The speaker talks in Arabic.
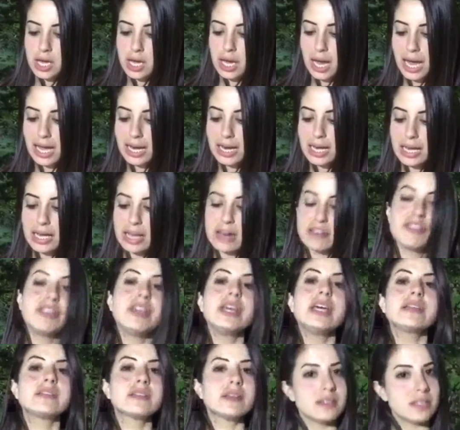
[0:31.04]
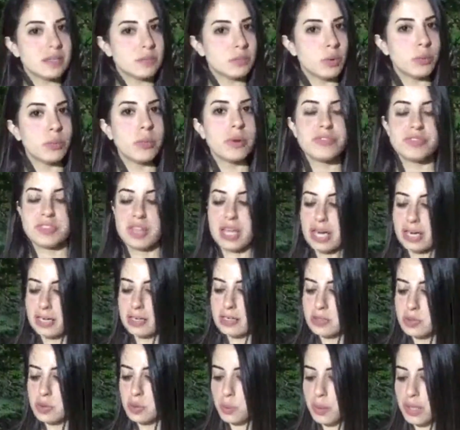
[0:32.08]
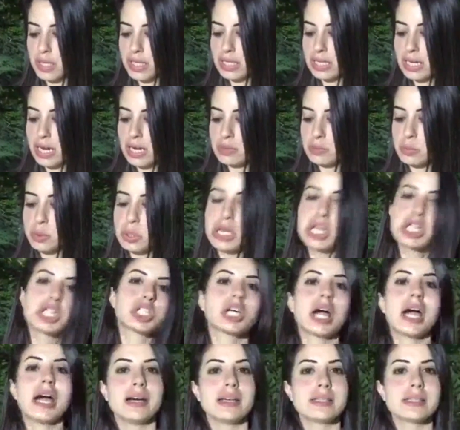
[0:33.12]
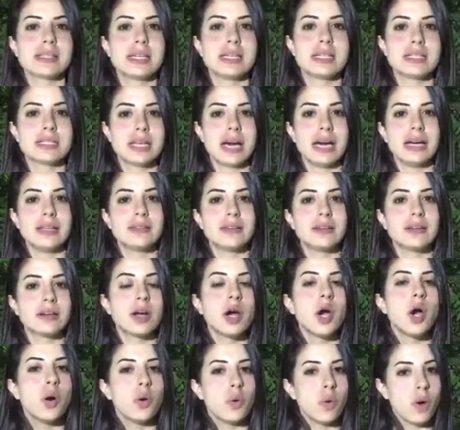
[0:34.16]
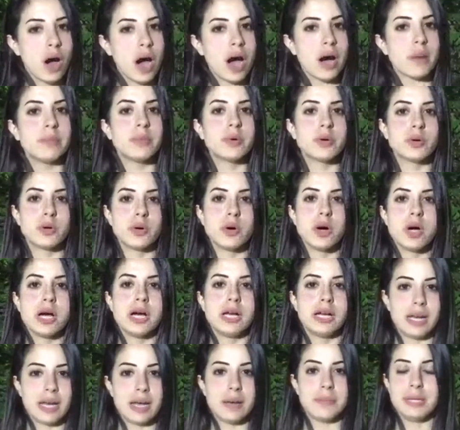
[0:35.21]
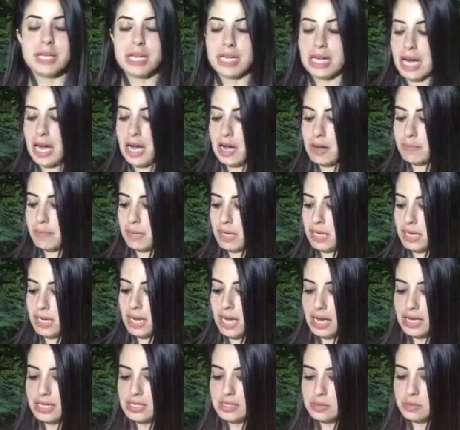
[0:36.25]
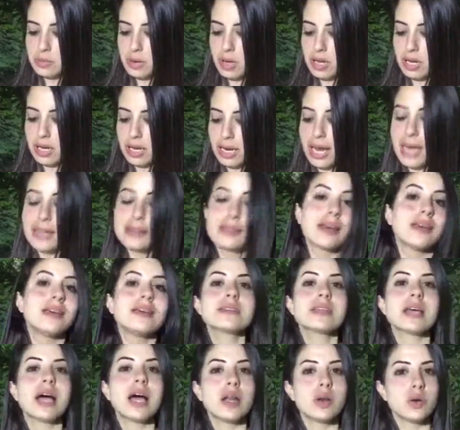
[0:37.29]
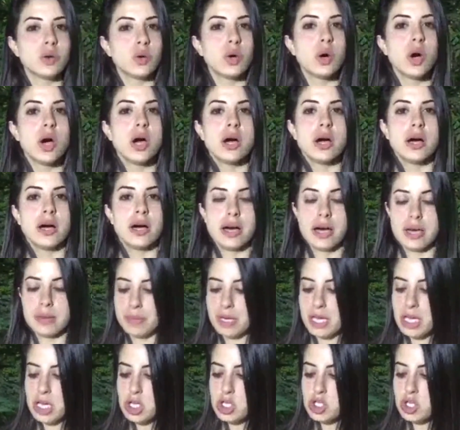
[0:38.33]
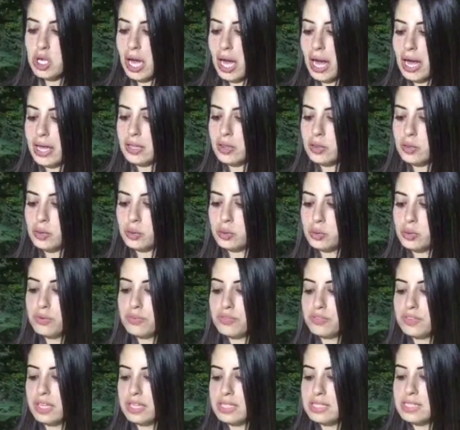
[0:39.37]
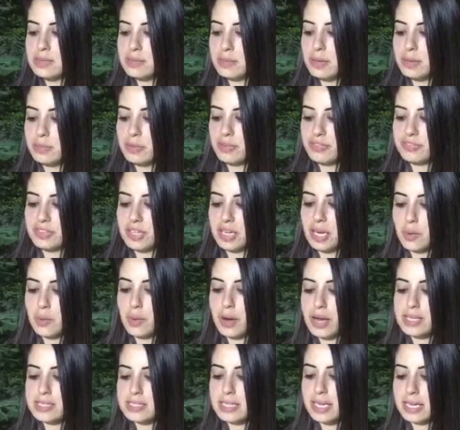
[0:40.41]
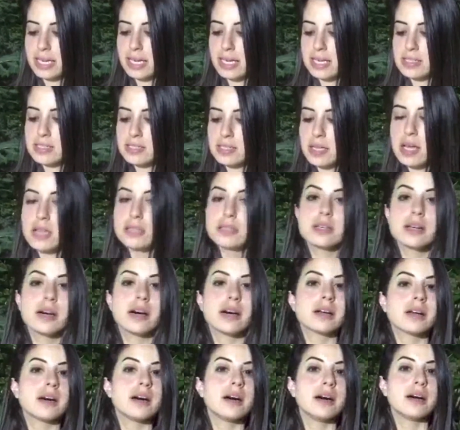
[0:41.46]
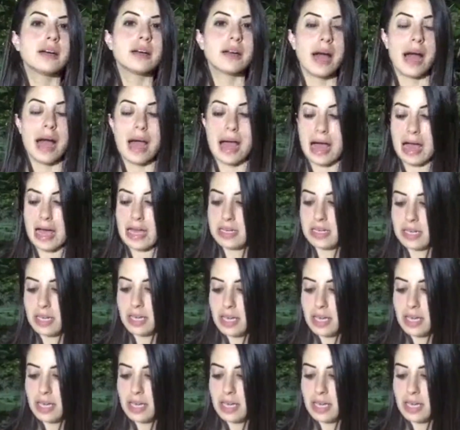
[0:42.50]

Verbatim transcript: على خلفية تقديمه مفتاح كسروان للمرشح حسين زعيتر وعبره للأمين العام لحزب الله لحتى يسألوا حبيش عن ظروف تقديم المفتاح وإذا كان صادر قرار عن